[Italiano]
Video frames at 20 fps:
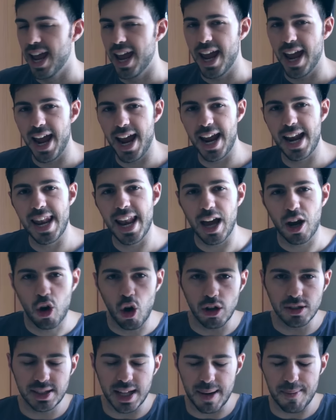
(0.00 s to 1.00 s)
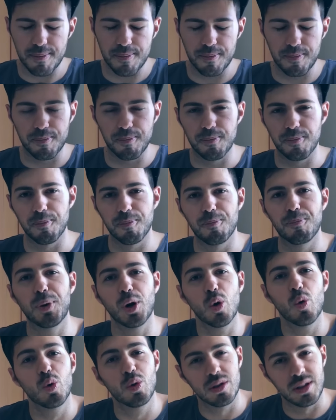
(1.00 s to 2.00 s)
e la cosa
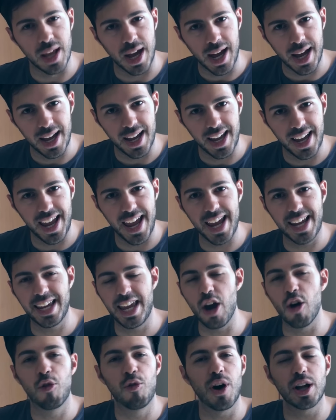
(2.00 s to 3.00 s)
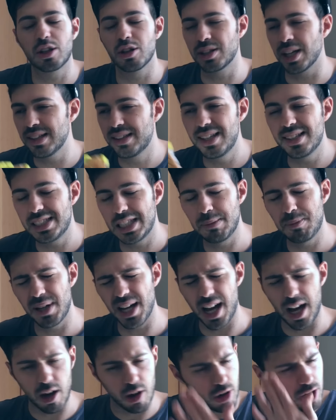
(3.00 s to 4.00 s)
brutta è che ho fatto tantissimi
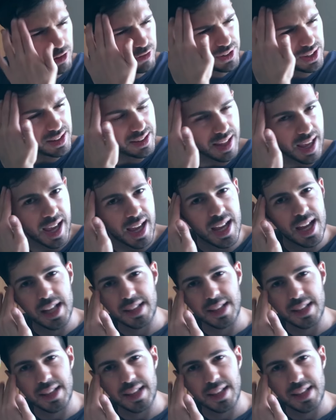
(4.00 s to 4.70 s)
ah, le fitte,